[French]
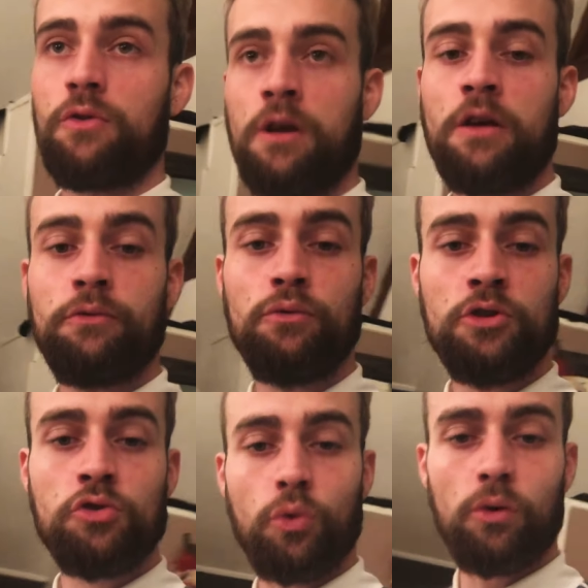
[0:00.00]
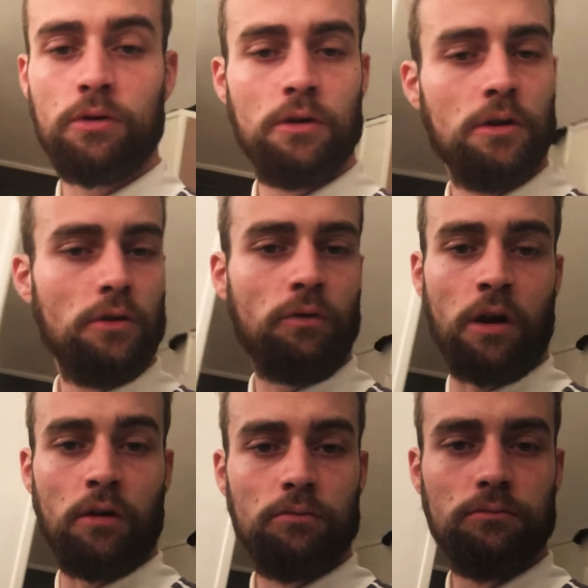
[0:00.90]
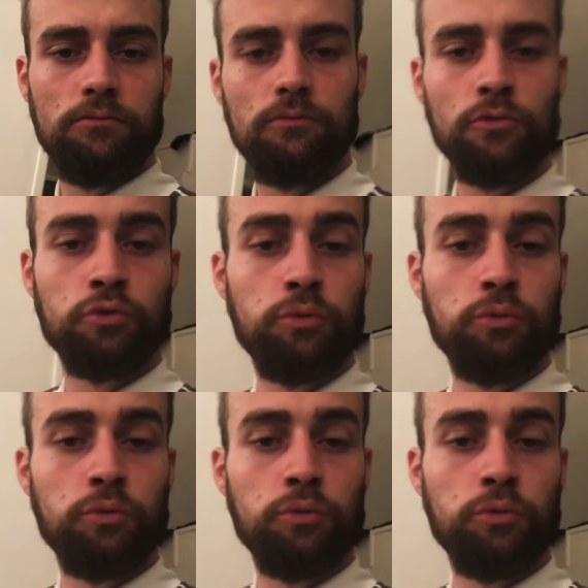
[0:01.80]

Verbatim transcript: live tous les jours. Voilà je